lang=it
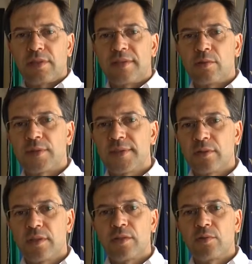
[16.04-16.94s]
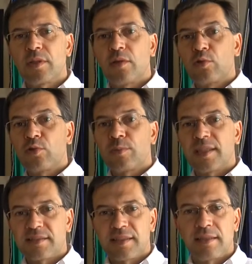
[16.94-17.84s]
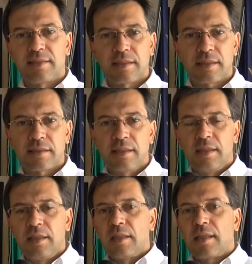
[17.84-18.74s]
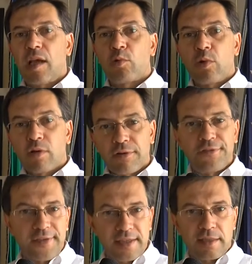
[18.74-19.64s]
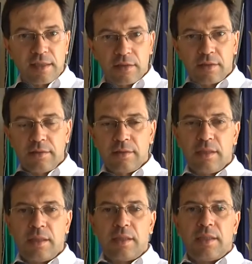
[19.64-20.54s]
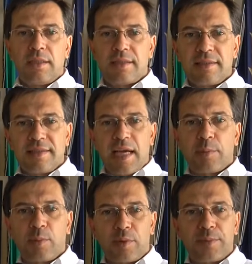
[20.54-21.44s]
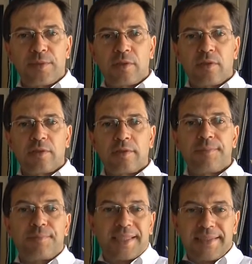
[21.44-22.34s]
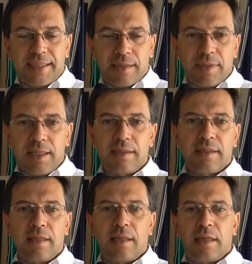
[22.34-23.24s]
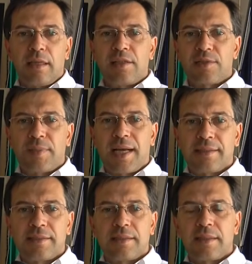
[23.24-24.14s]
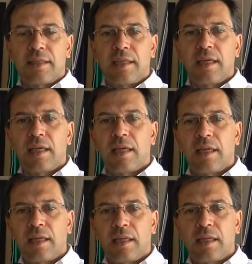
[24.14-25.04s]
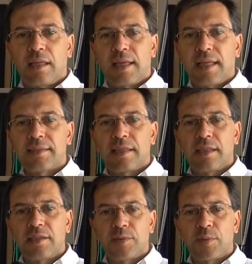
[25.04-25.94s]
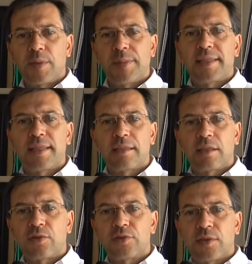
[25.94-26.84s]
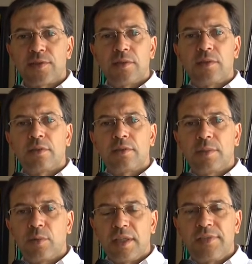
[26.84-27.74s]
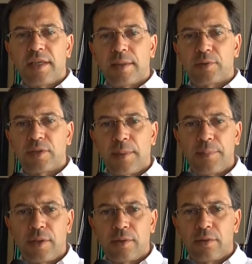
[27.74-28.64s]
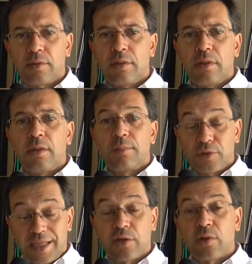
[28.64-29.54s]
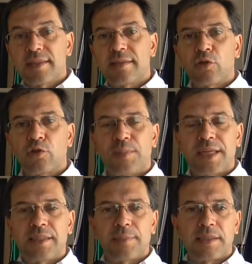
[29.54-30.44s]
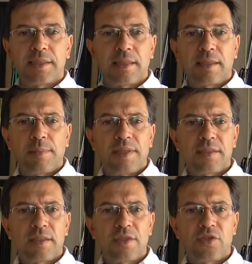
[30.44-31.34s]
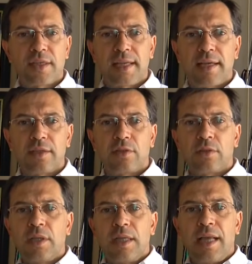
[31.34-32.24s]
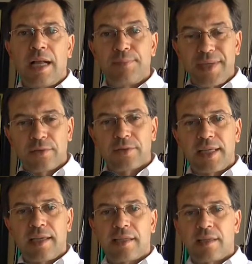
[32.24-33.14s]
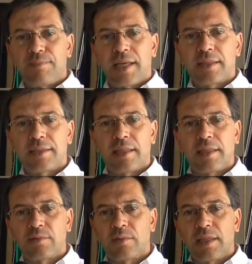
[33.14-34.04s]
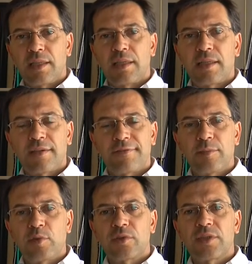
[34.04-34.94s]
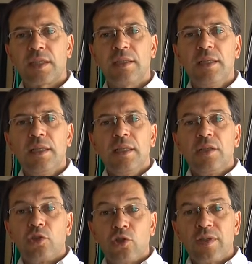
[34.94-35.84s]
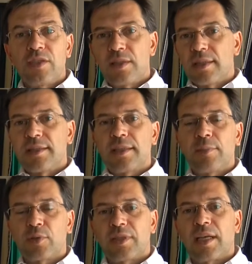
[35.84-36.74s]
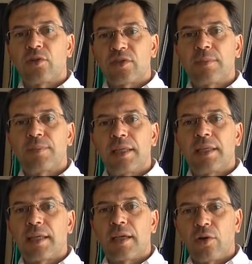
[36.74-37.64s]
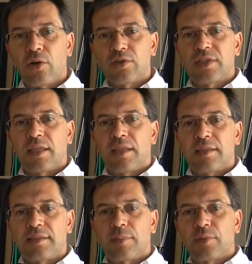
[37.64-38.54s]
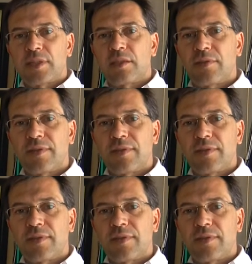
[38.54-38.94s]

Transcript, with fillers: l'istituzione di un Urban Center, che è un luogo fisico intendiamo proprio praticamente gli spazi che eh, grazie alla disponibilità del Consorzio di Bonifica potrebbero potranno essere occupati a partire dal mese di gennaio al piano terra in parte all'attuale caffè borsa dove i cittadini potranno sapere che cosa sta portando